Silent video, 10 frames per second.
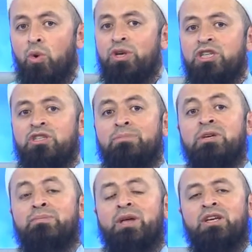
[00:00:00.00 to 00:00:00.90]
O işte
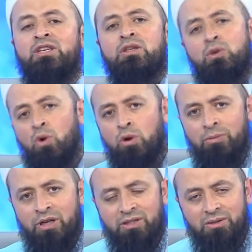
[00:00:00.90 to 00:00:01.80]
bir bereket
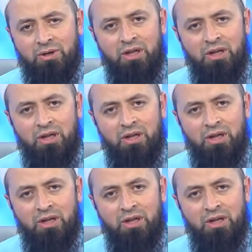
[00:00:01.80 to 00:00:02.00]
olmaz.